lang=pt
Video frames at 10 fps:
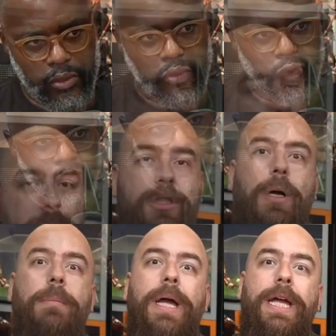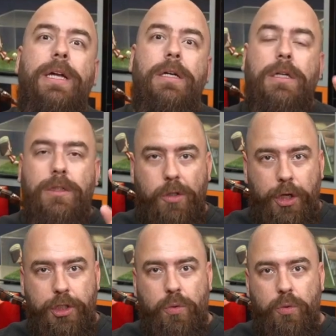Temos também
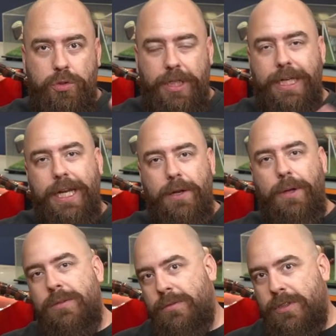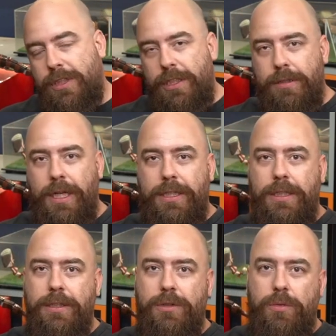dois cursos aqui que eu anuncio, né?
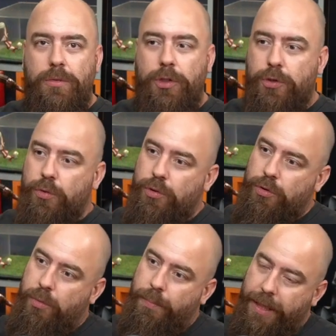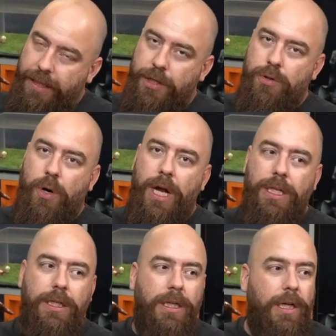Que são dois cursos do PT
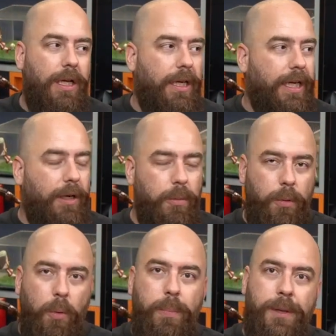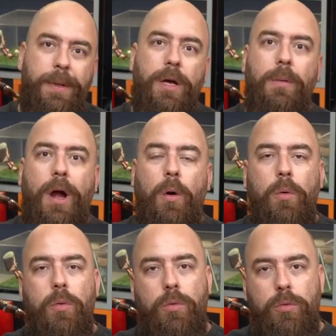Jordan. Que o, o primeiro é
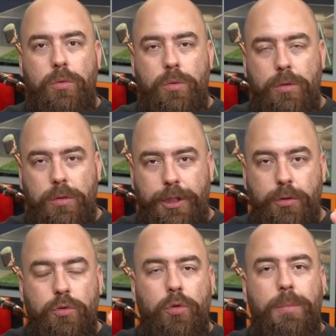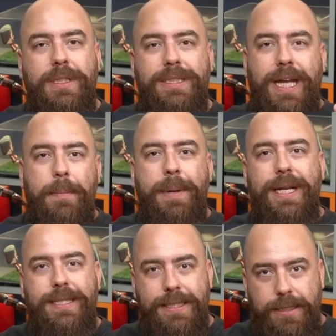o, o YouTube sem
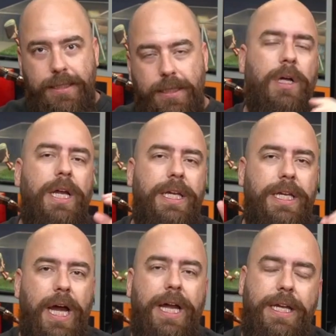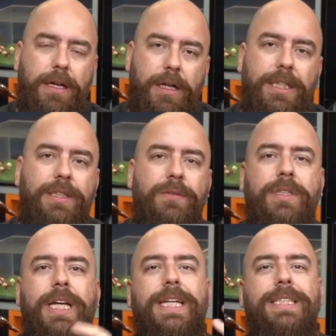aparecer. E aí, se
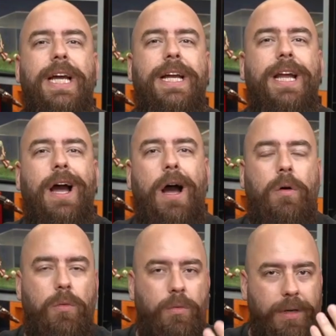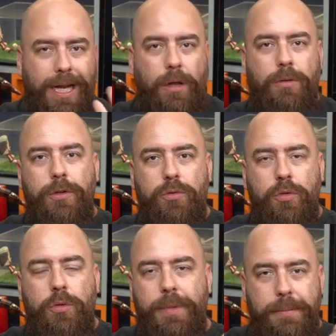você quiser criar um canal no
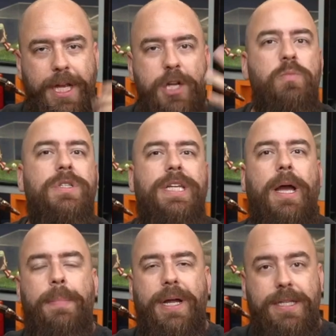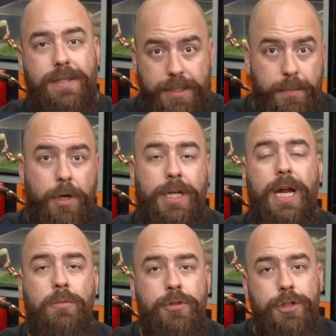YouTube, mesmo sem aparecer, você pode
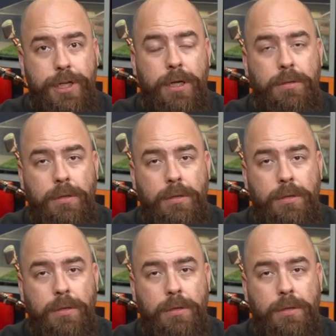ganhar muito dinheiro